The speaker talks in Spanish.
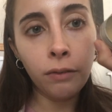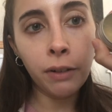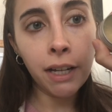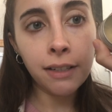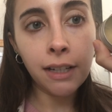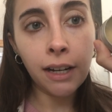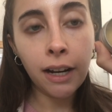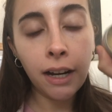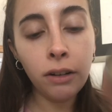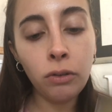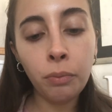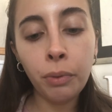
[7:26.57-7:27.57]
Voy a
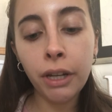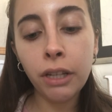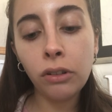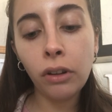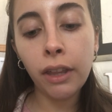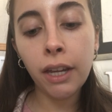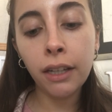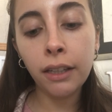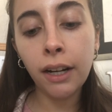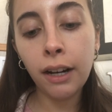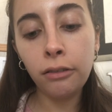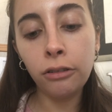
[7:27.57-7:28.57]
sacar un poquito de
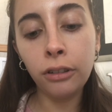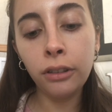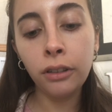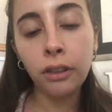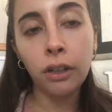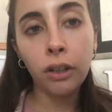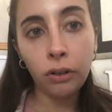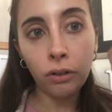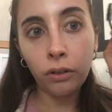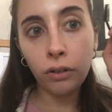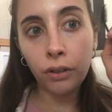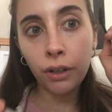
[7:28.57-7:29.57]
este jabón
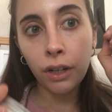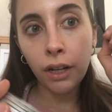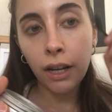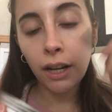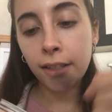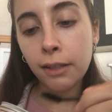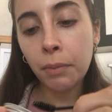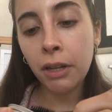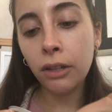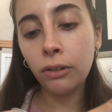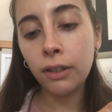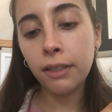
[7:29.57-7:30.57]
con el
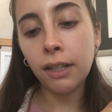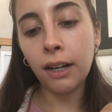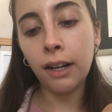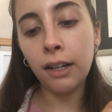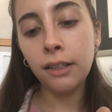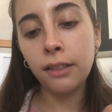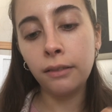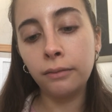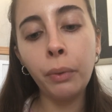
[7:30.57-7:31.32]
cepillito de cejas.